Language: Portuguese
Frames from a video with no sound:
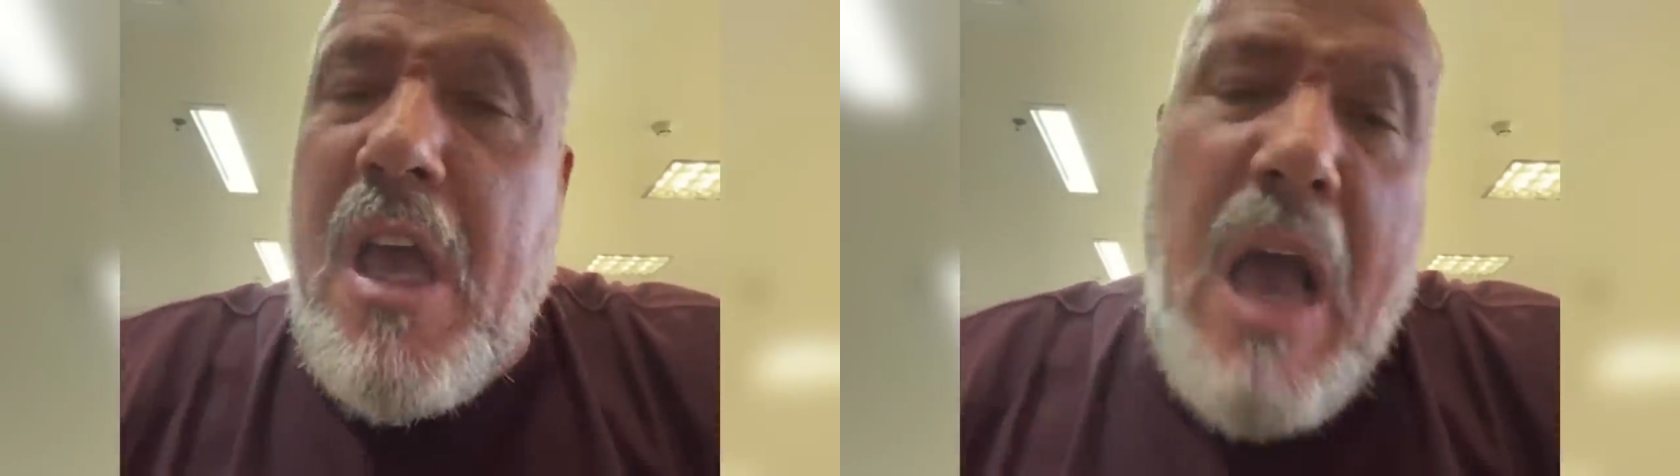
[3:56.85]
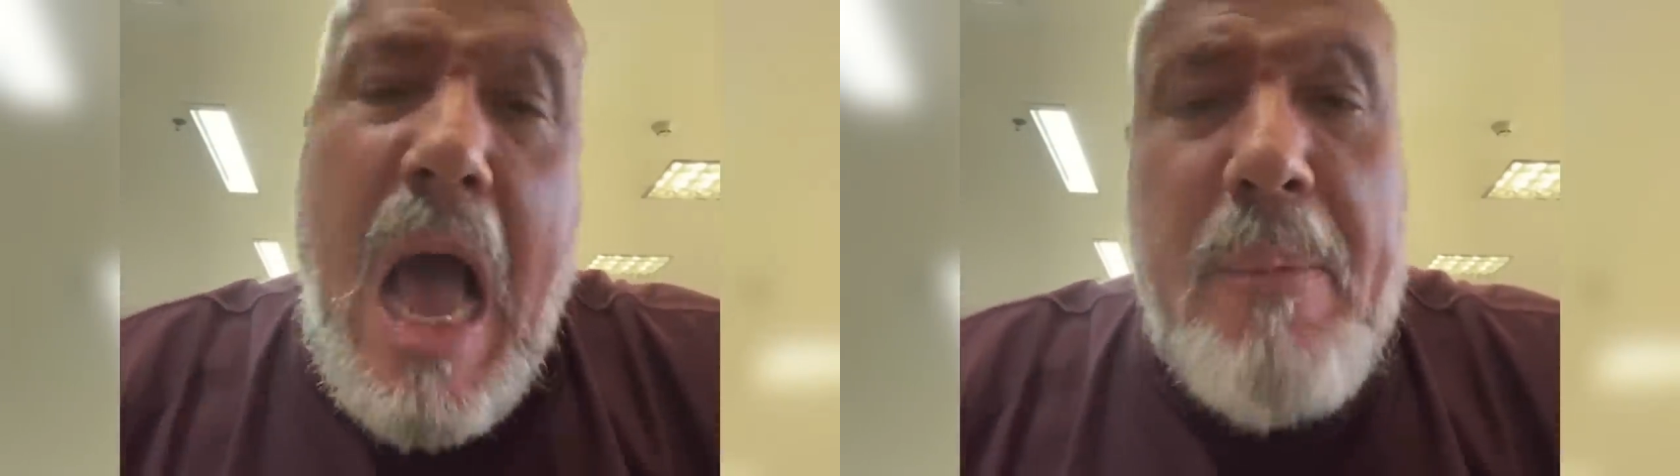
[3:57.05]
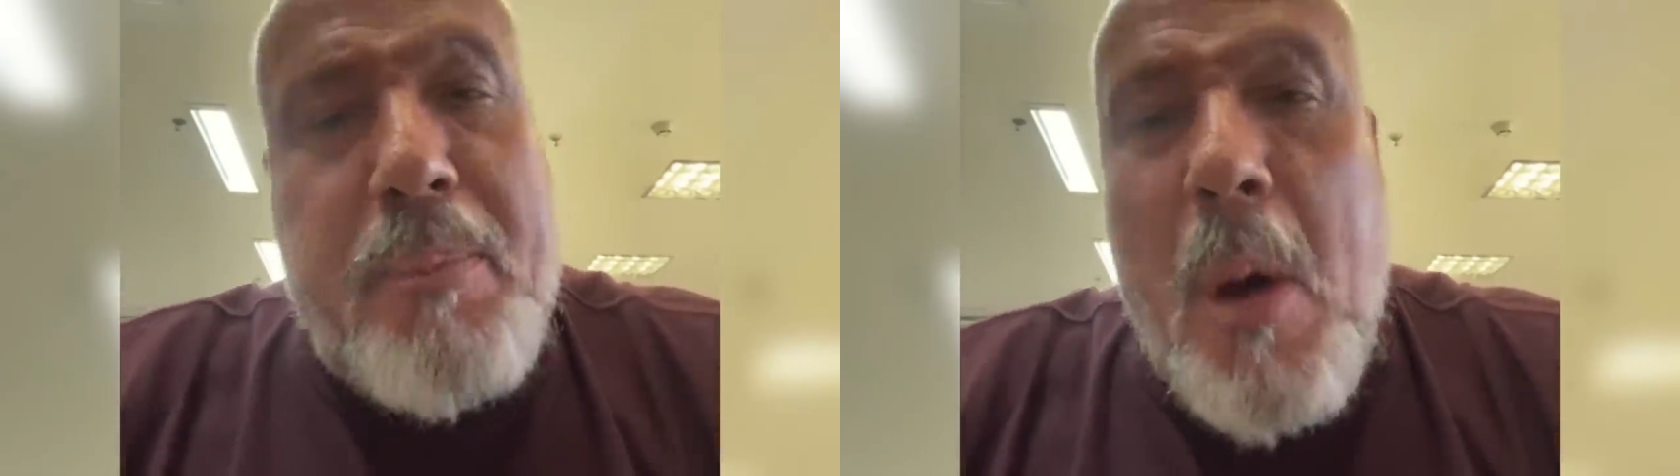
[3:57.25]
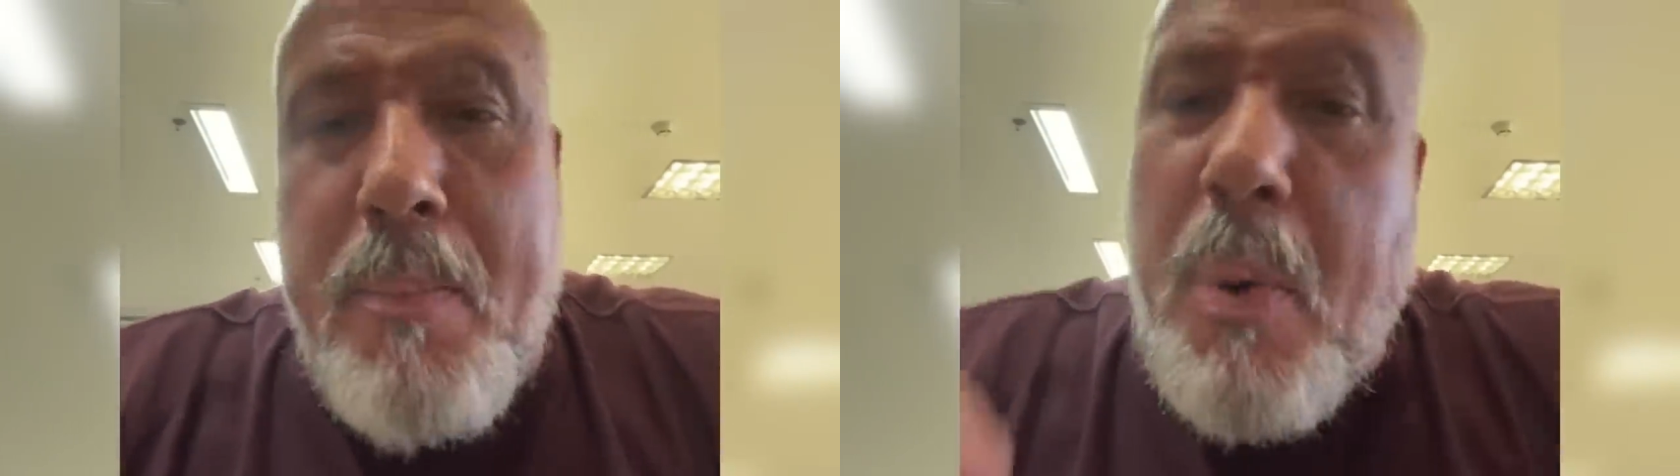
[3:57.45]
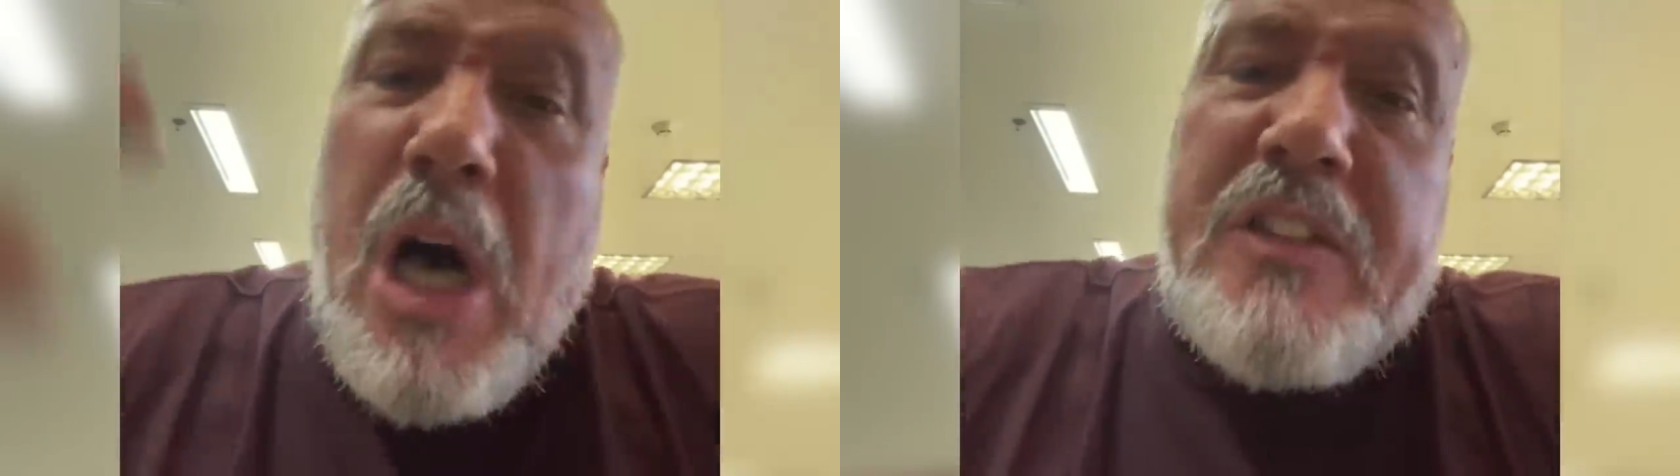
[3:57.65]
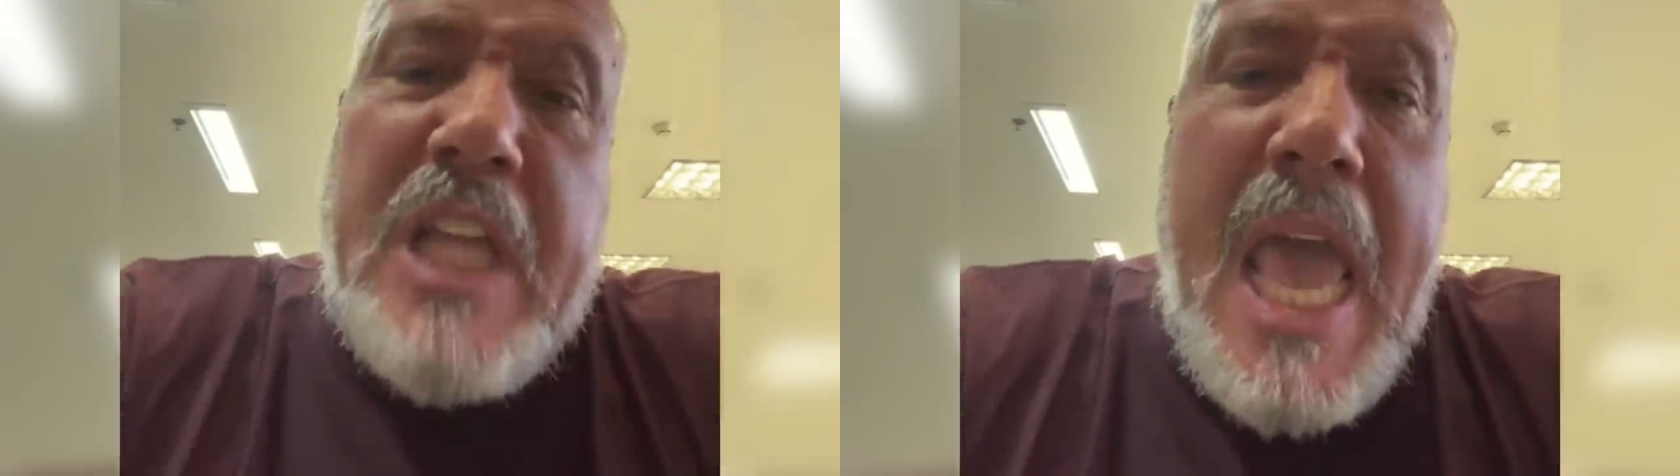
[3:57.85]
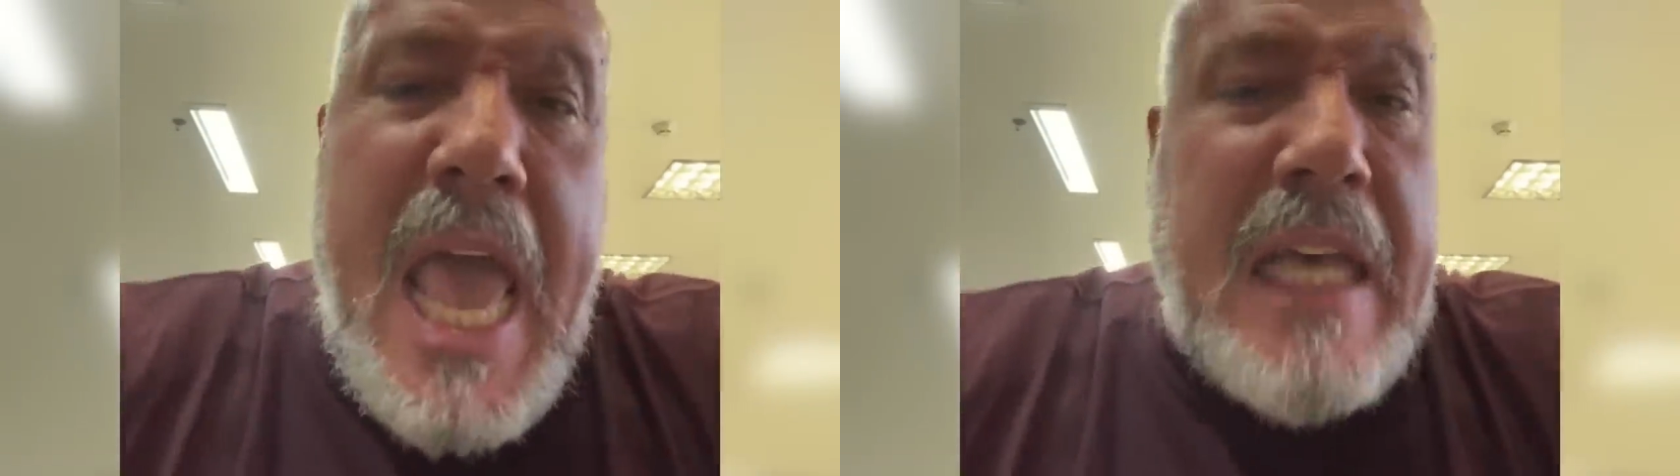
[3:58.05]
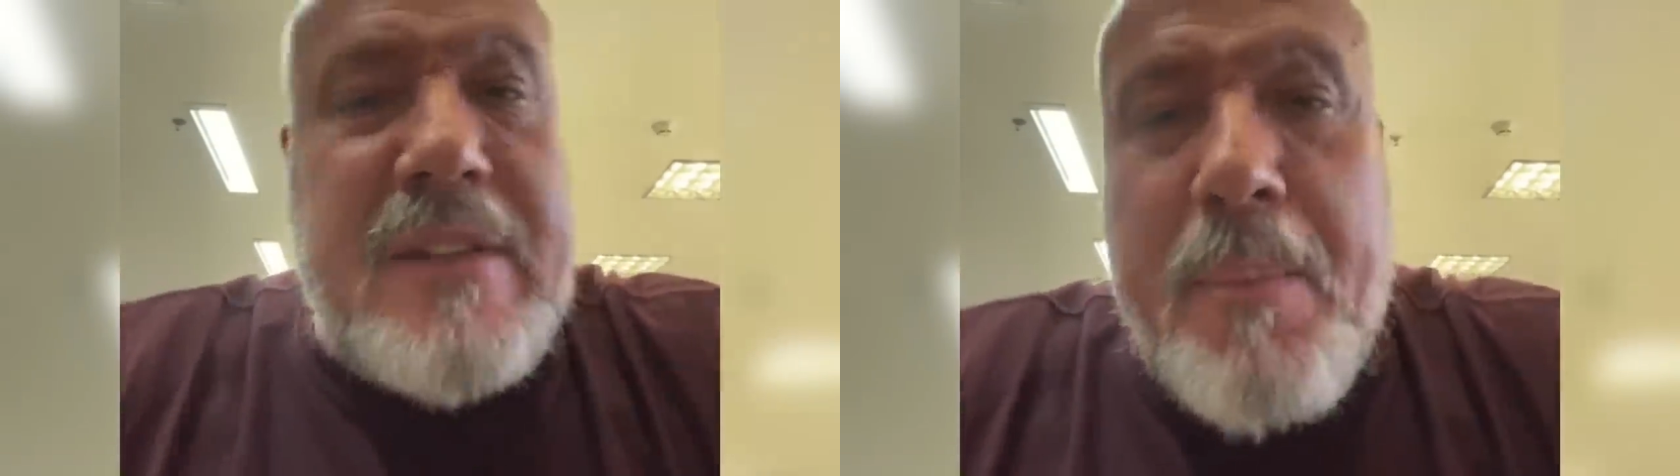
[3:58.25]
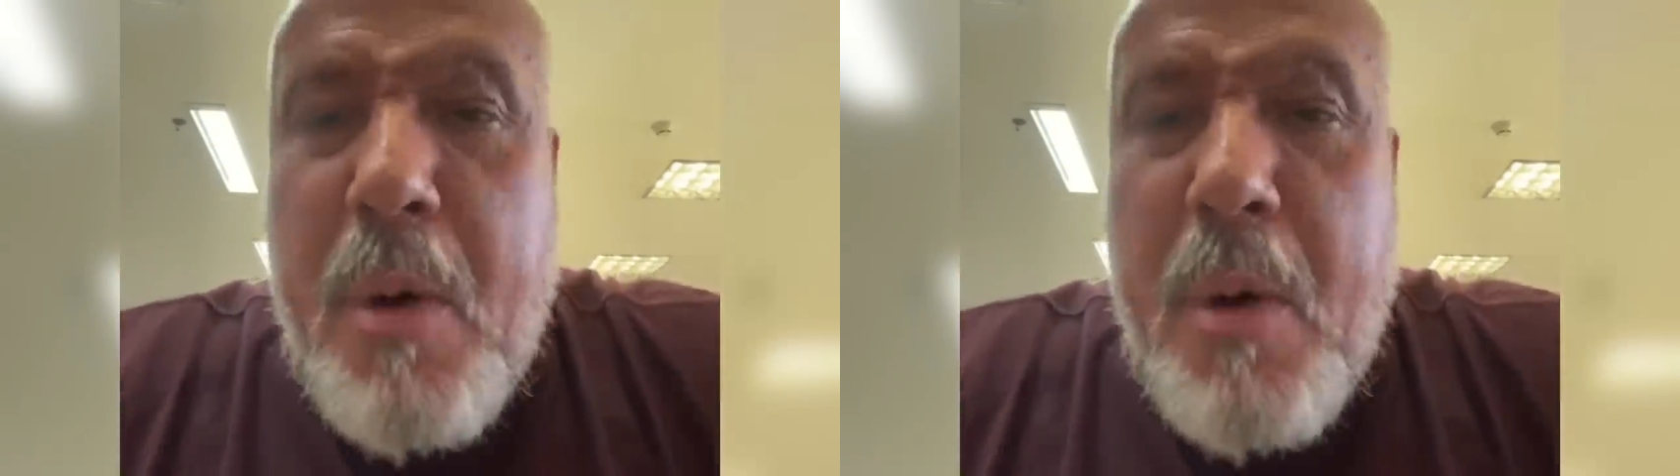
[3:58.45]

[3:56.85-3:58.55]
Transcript: a proposta é essa,